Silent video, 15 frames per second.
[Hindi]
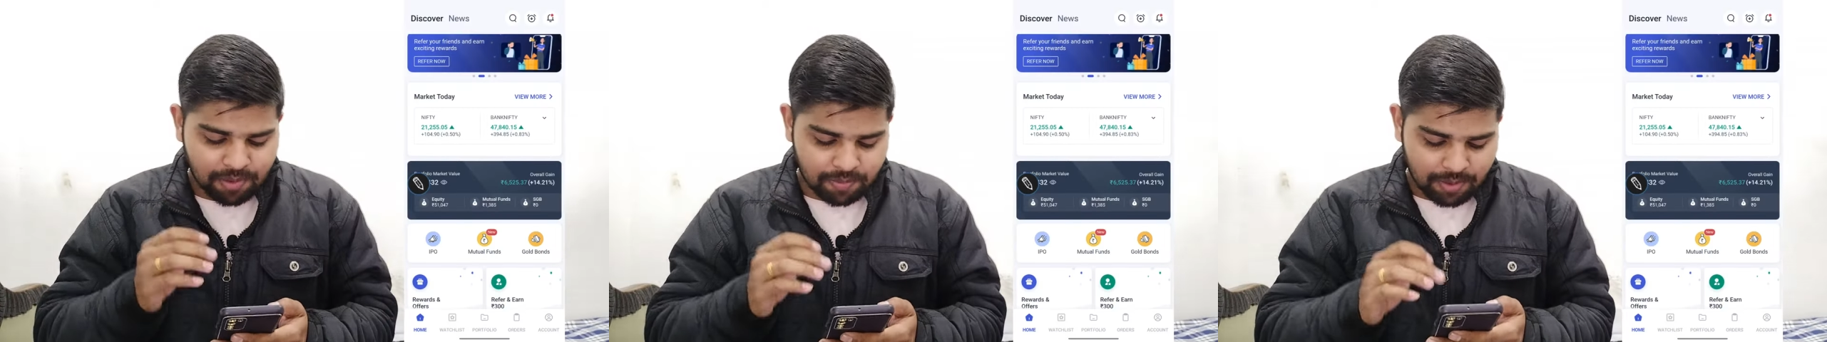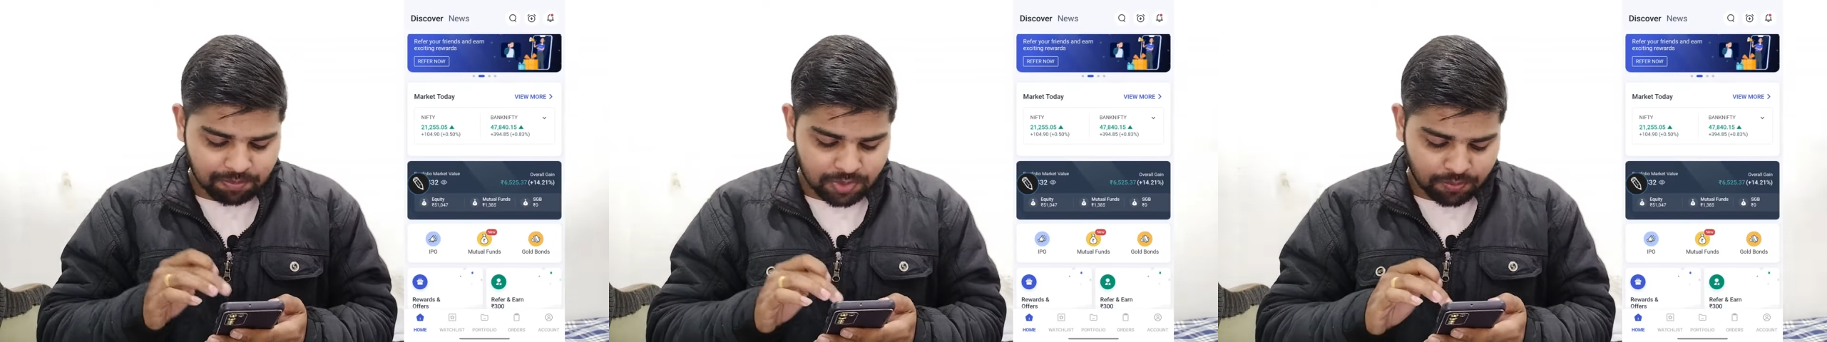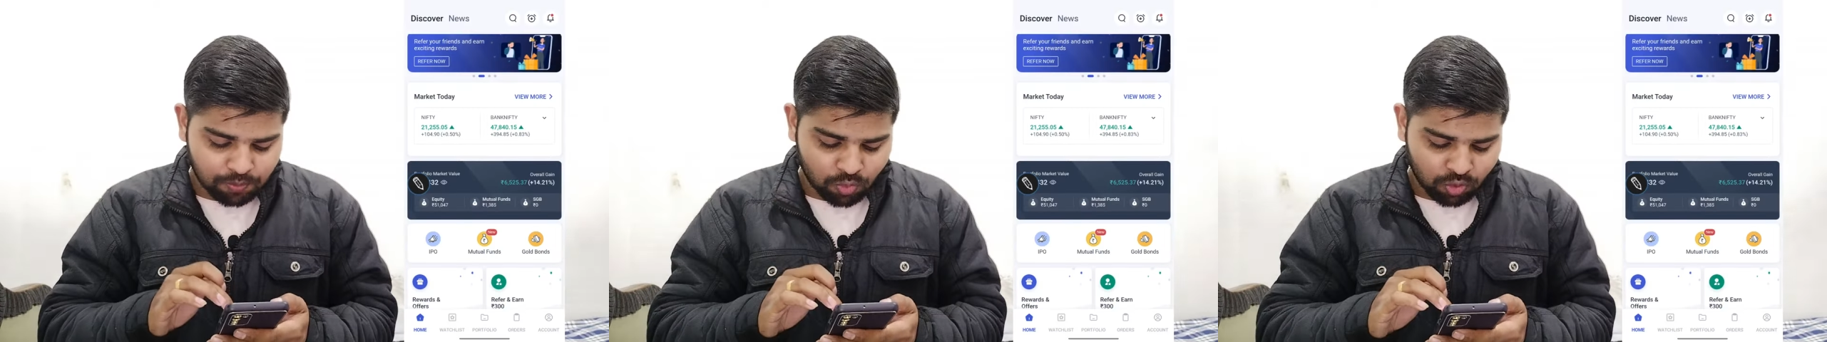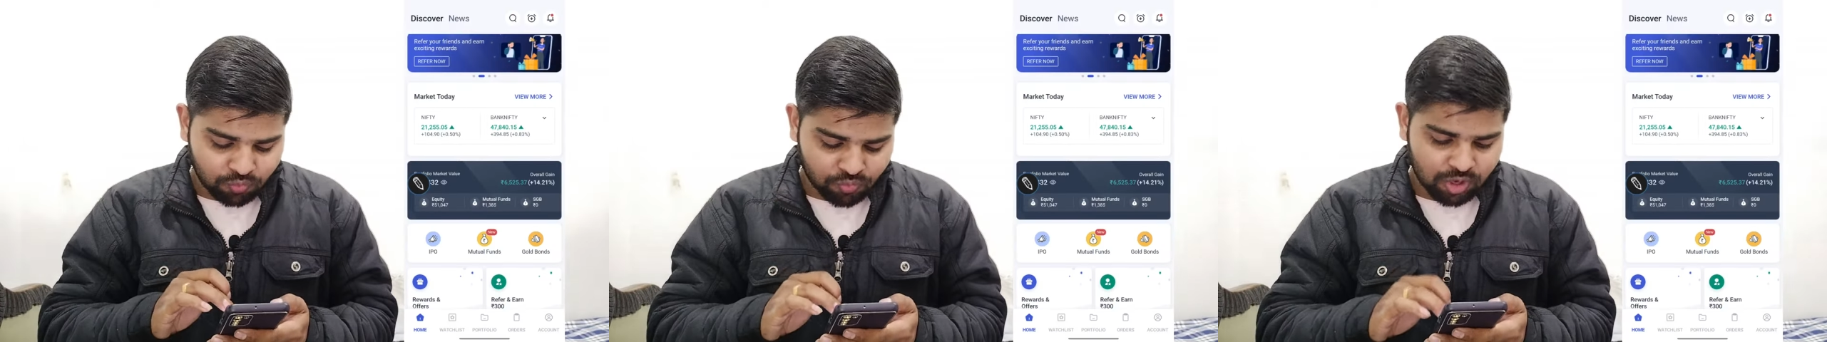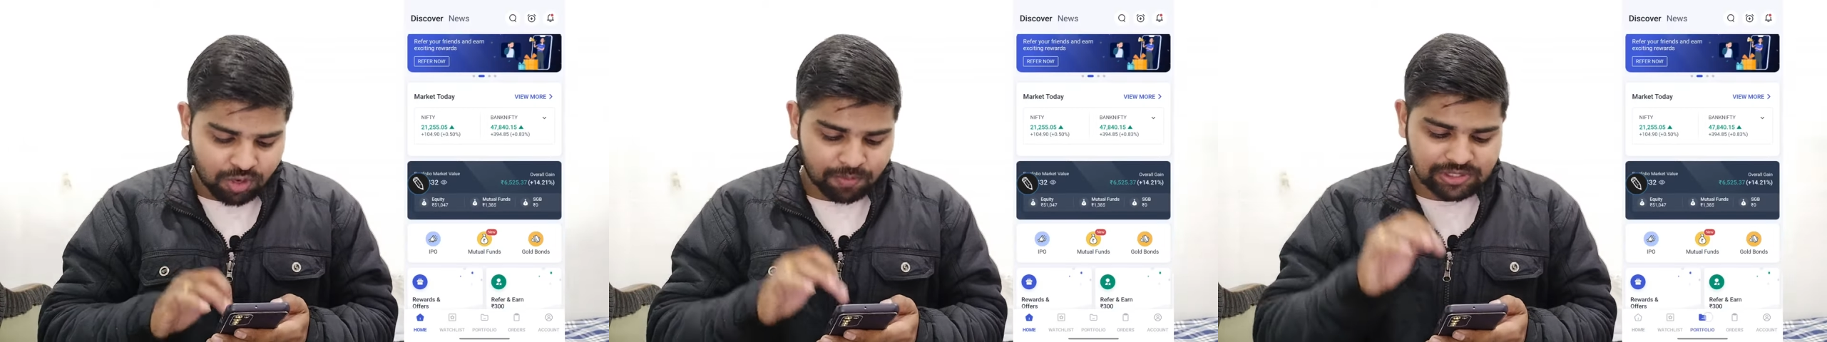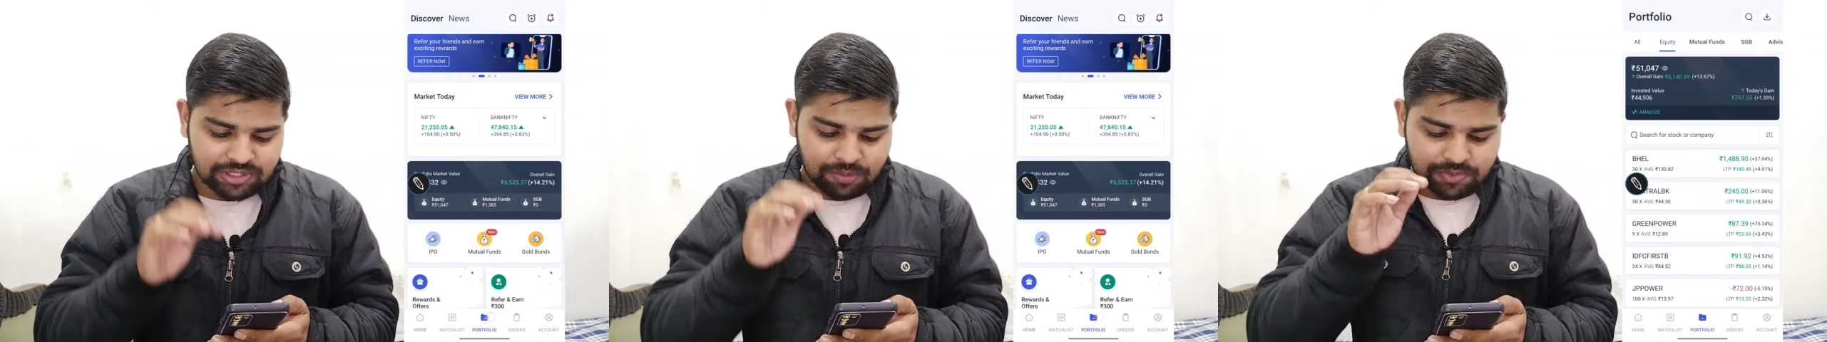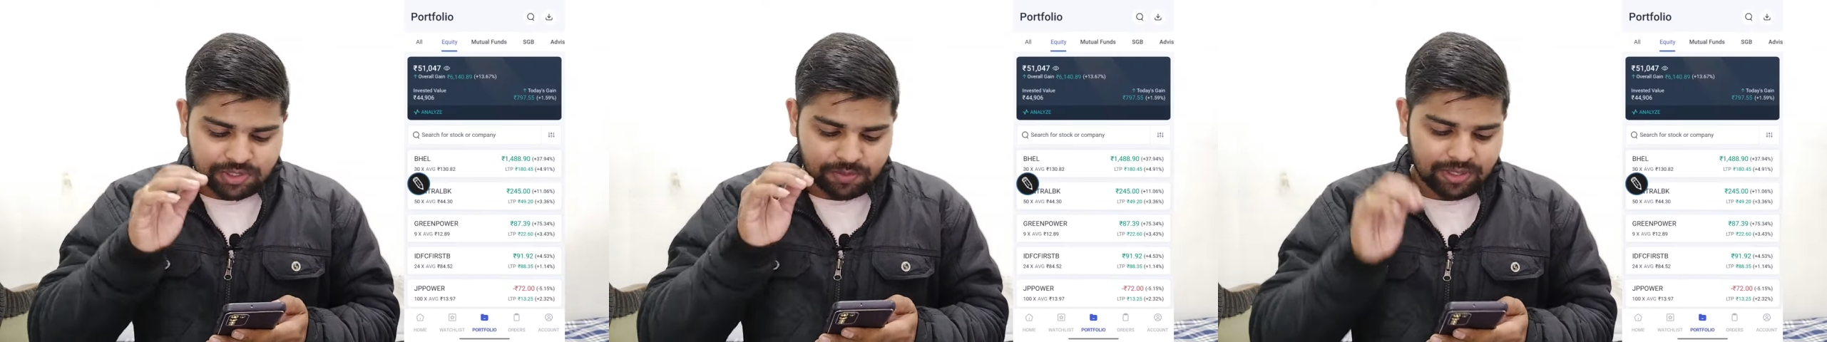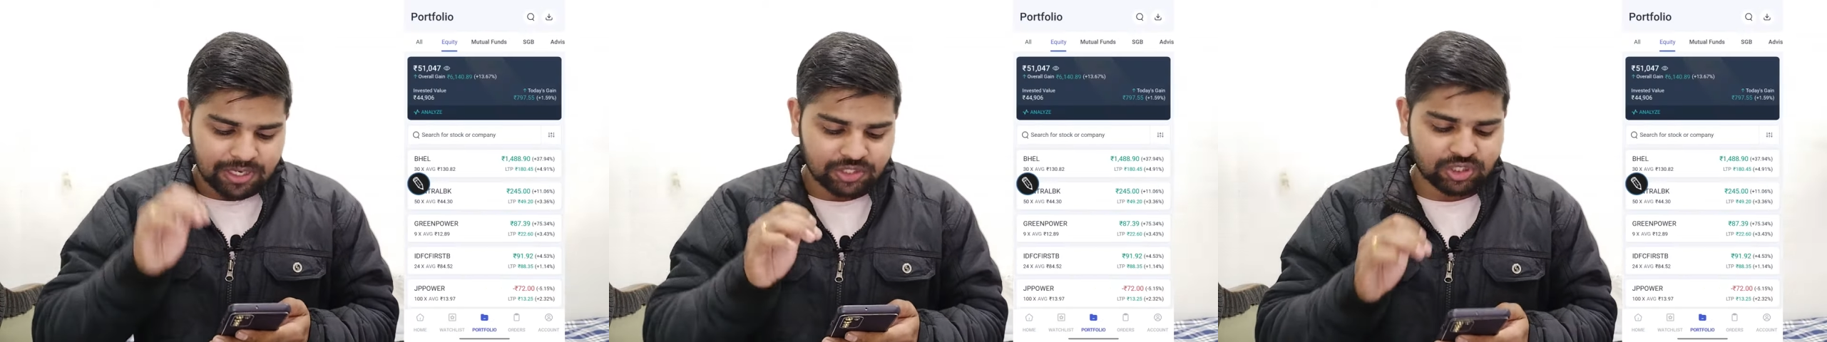पे मैं अपने पोर्टफोलियो पे
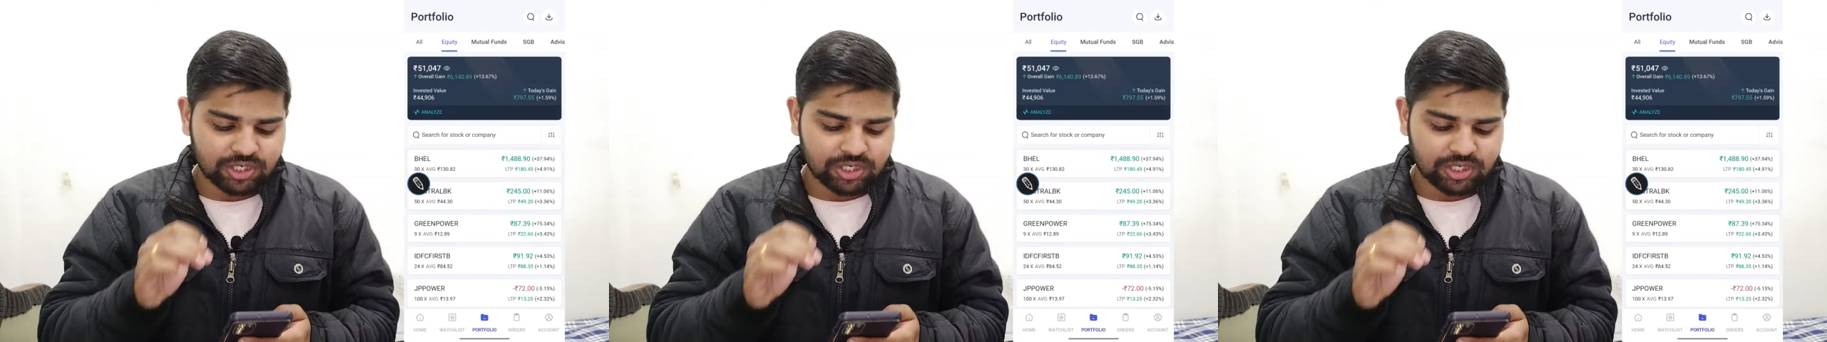सबसे पहले